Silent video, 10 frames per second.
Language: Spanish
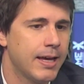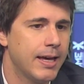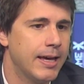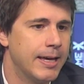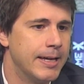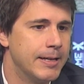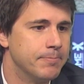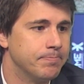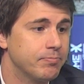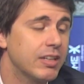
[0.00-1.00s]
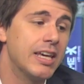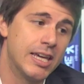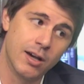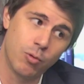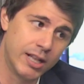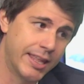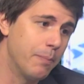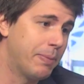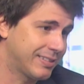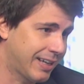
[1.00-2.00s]
Em, y de vuelta,
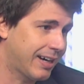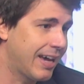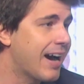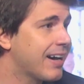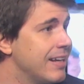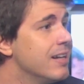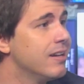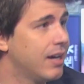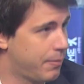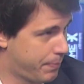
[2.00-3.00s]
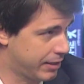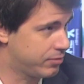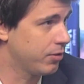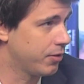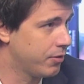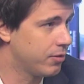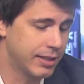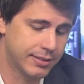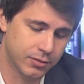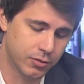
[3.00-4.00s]
el pasaje ágil a precios. ¿no?
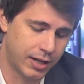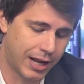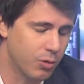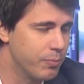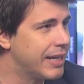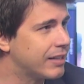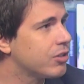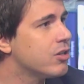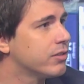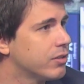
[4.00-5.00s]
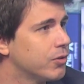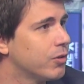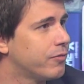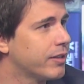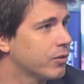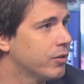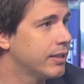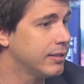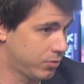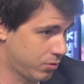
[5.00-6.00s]
Eso, la combinación de esos dos
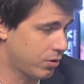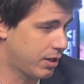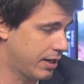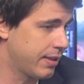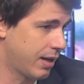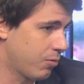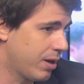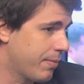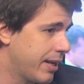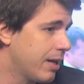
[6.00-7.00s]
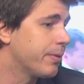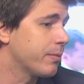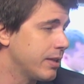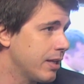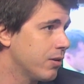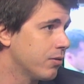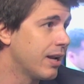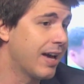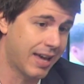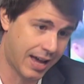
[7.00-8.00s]
factores son los que de alguna manera permitieron,
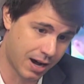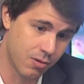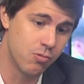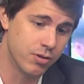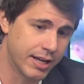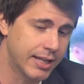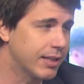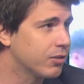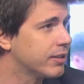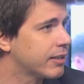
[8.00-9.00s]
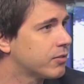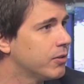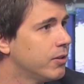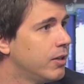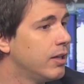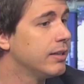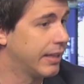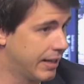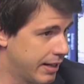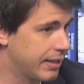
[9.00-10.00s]
aún en este contexto,
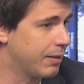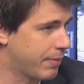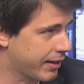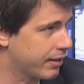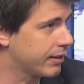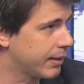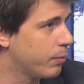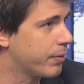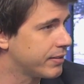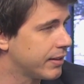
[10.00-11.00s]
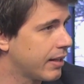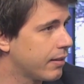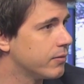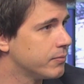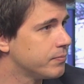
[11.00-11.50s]
tener este margen que estamos presentando.